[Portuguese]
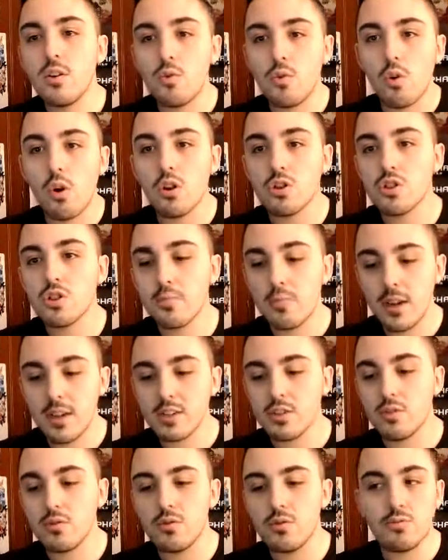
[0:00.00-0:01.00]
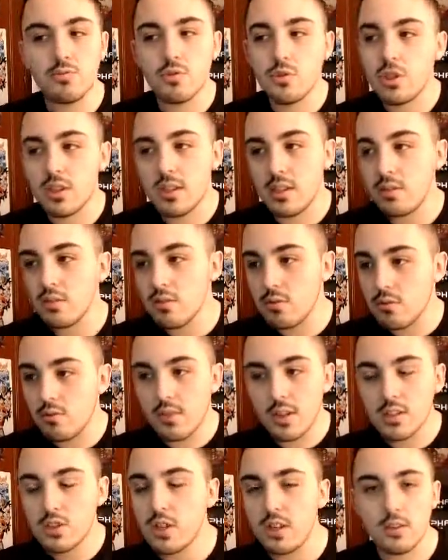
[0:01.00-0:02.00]
gosto mais do estilo do
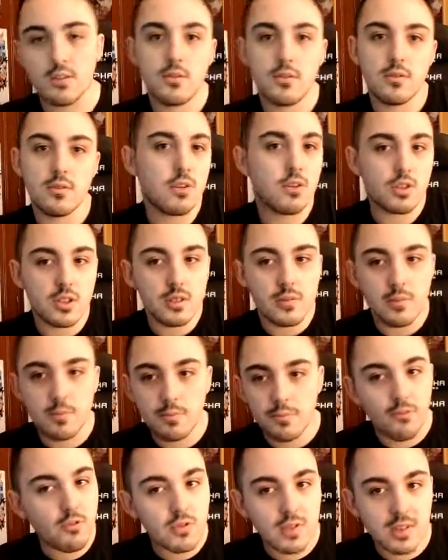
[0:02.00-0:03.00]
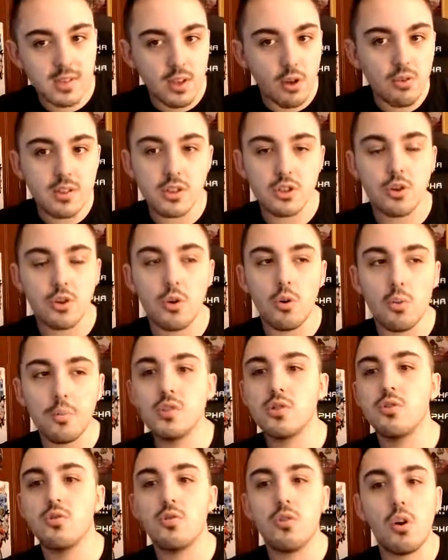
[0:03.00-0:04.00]
Vegito. Gosto da fusão das
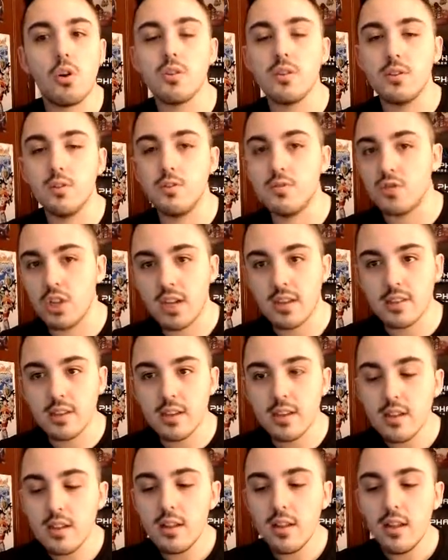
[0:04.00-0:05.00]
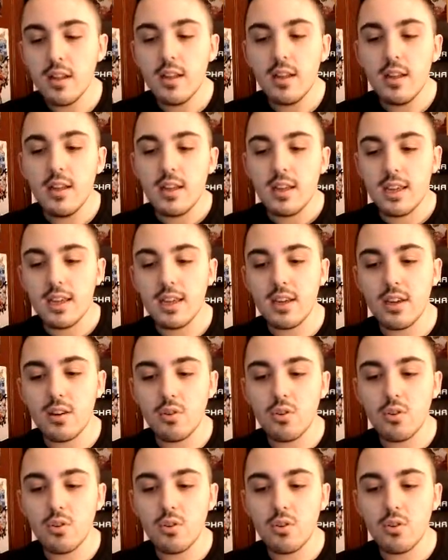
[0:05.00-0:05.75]
roupas do Goku e do Vegeta. E o